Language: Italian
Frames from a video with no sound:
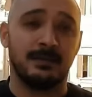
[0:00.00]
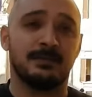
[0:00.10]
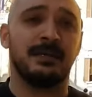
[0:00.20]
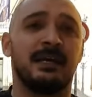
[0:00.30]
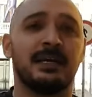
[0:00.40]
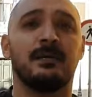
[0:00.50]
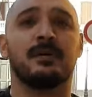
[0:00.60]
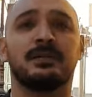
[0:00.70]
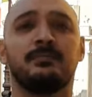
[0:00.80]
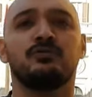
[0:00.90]
dalla
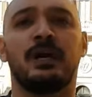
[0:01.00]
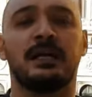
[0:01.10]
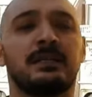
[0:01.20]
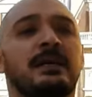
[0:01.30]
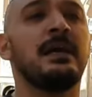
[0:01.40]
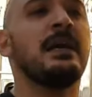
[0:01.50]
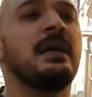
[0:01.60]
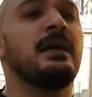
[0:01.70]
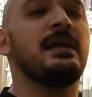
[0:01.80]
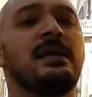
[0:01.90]
Camera dei Deputati
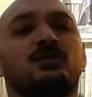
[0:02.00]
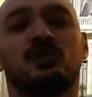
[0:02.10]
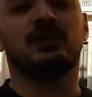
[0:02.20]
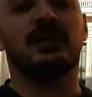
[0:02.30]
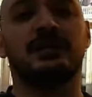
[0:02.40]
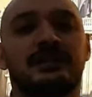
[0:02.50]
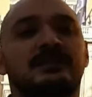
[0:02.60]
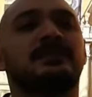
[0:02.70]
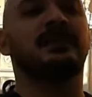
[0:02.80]
i giornalisti